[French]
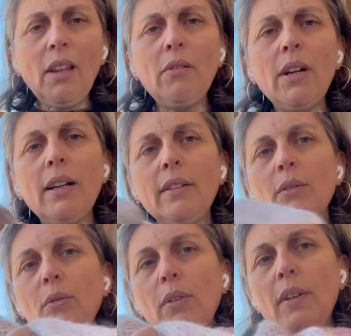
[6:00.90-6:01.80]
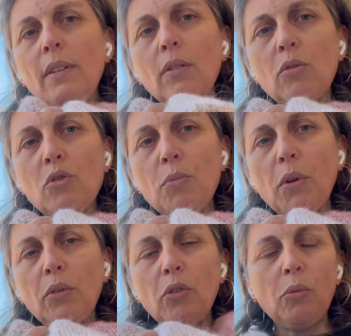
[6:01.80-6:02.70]
Voilà, donc ça c'est ce que je
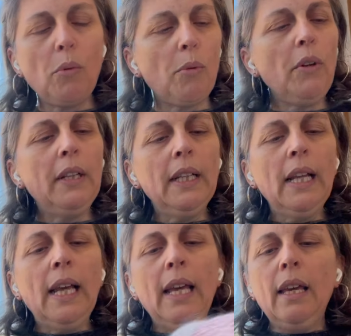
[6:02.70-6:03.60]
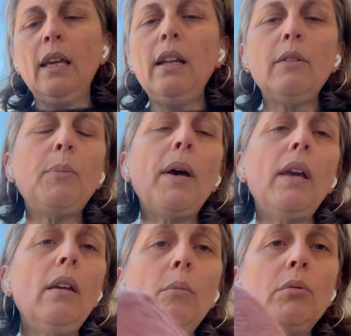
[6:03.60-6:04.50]
porte en ce moment. Et là c'est
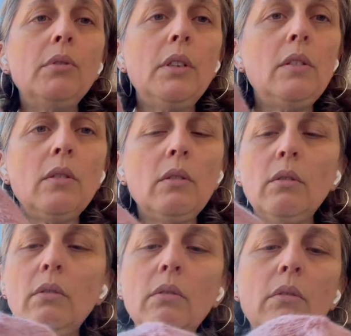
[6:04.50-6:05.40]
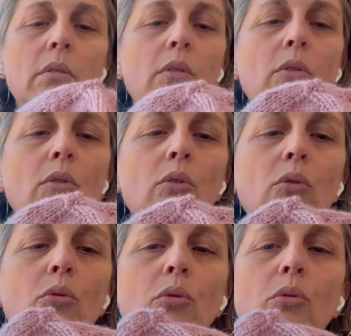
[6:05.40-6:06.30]
pareil, un bonnet sans,
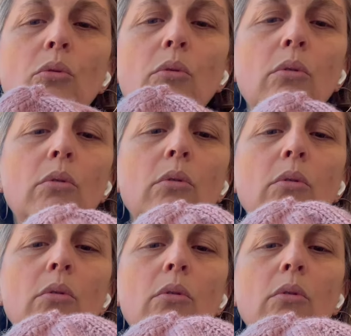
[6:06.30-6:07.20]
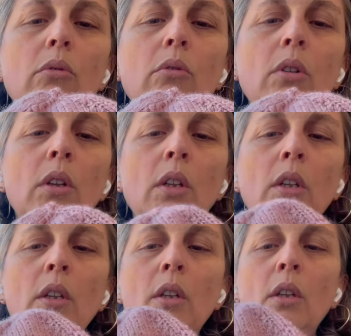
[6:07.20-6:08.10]
sans aucune euh,
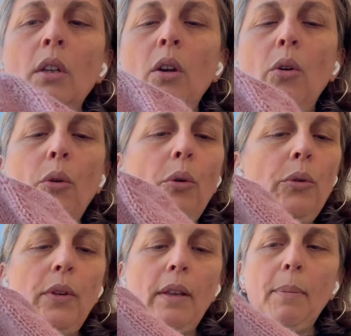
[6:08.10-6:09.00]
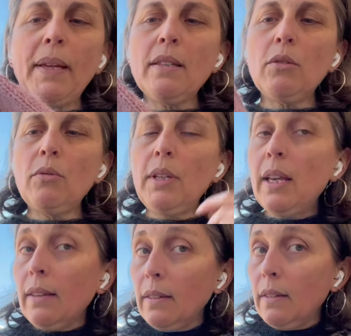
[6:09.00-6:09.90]
euh, recette
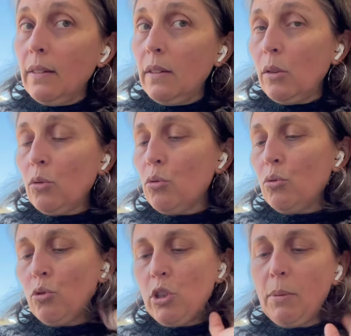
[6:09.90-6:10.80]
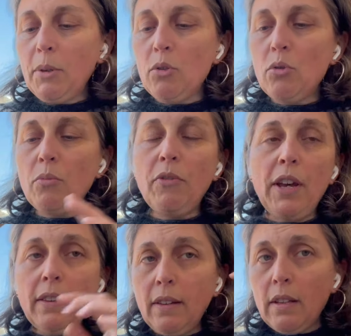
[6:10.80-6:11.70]
particulière, si ce n'est celle que j'ai l'habitude de me
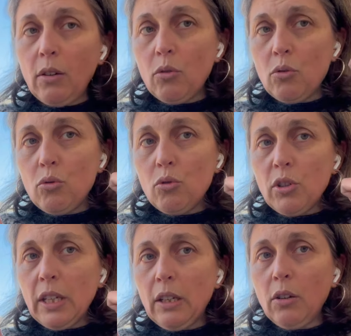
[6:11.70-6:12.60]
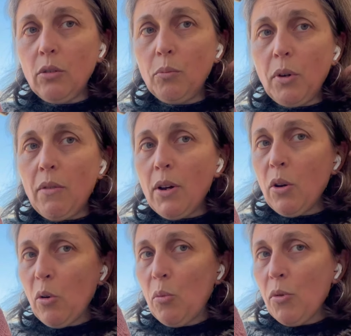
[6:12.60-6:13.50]
faire, c'est-à-dire que je tricote pour avoir
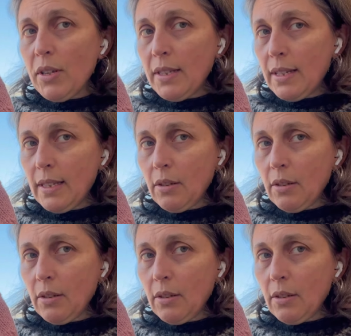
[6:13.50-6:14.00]
au moins 16